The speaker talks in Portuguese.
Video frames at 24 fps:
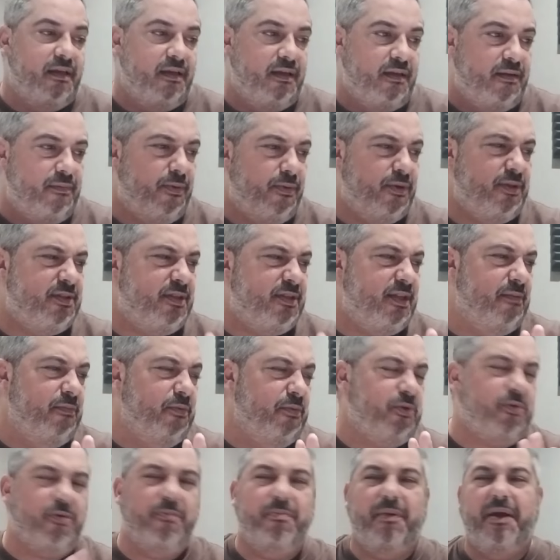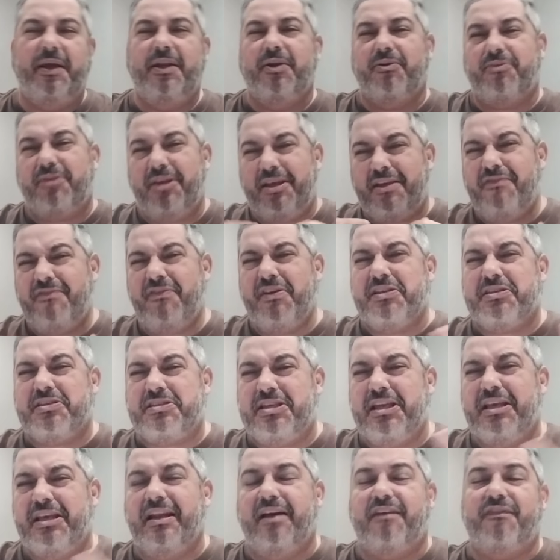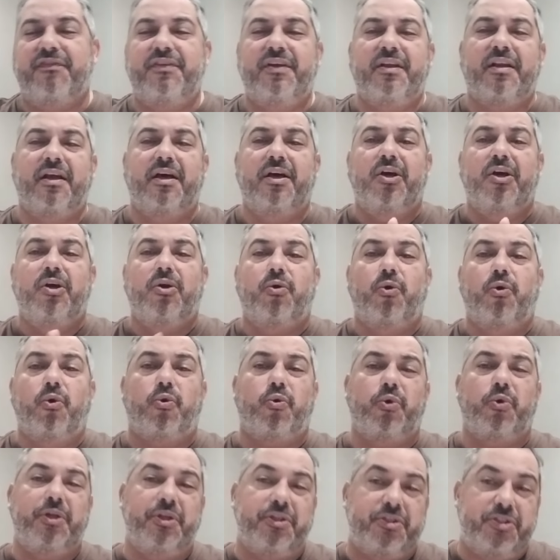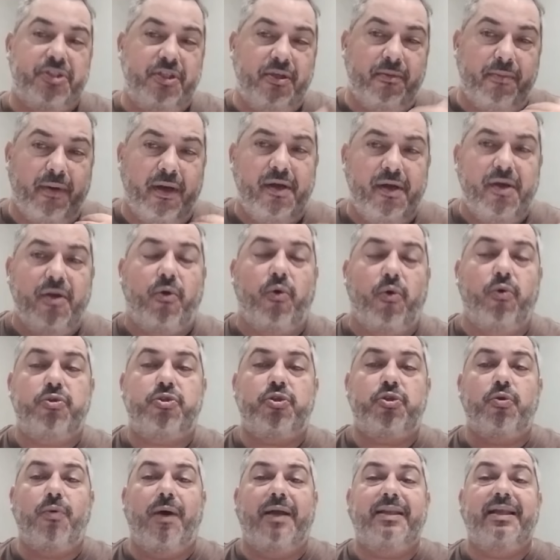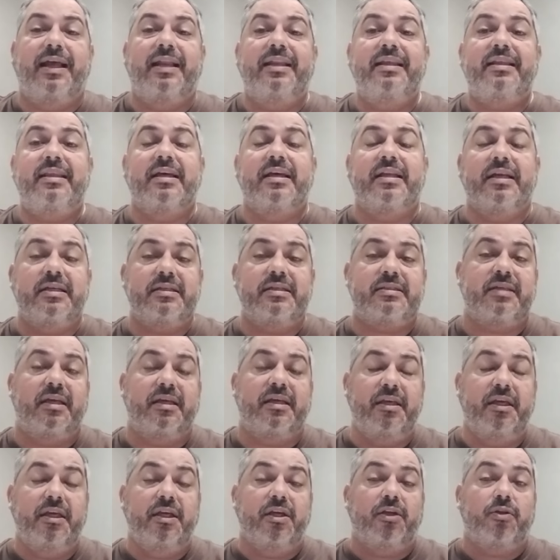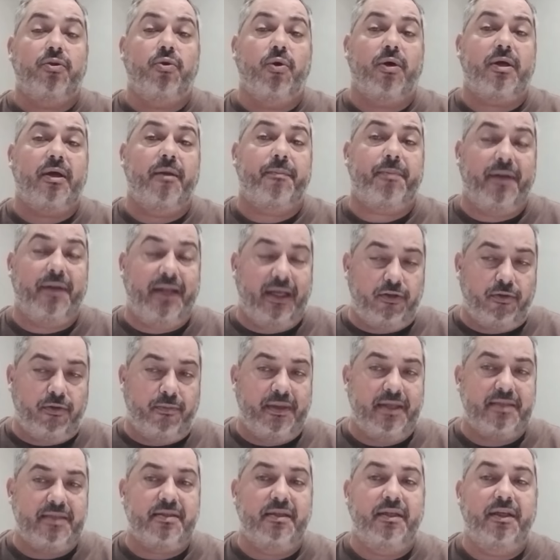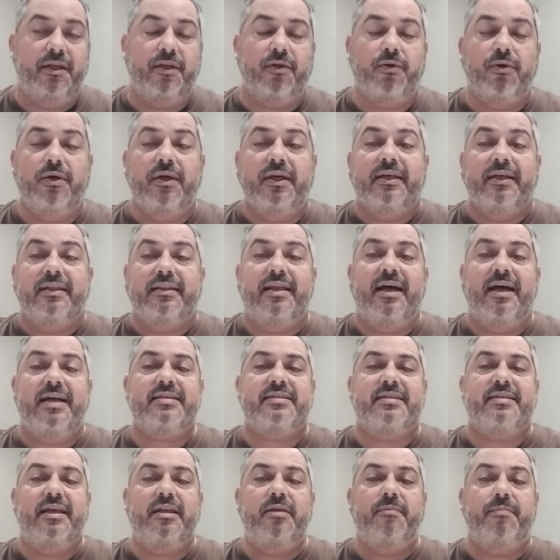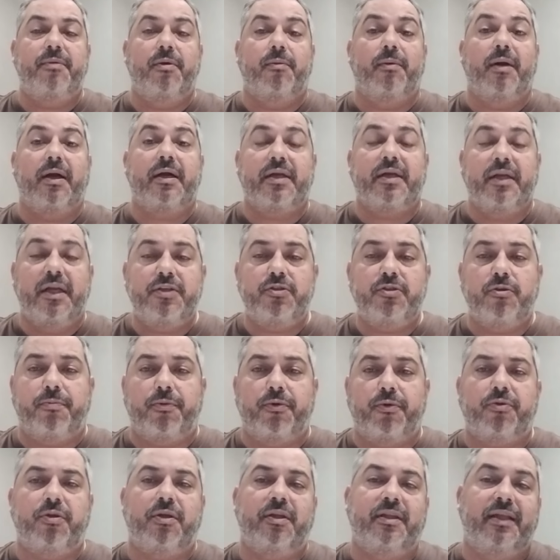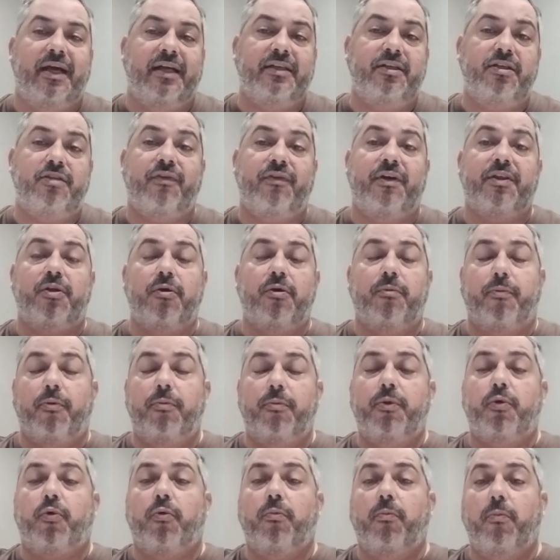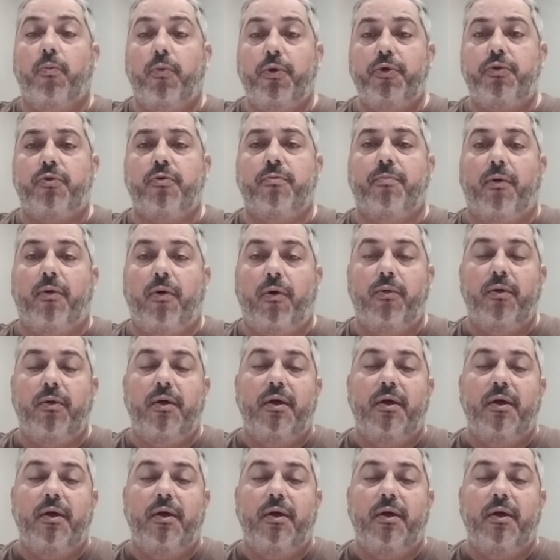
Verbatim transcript: pode ser muito bem, não. Tem que vencer na Vila o Curitiba, continuar na liderança aí do Campeonato Brasileiro da Série B. Uma grande oportunidade, a gente vai ter um público muito bom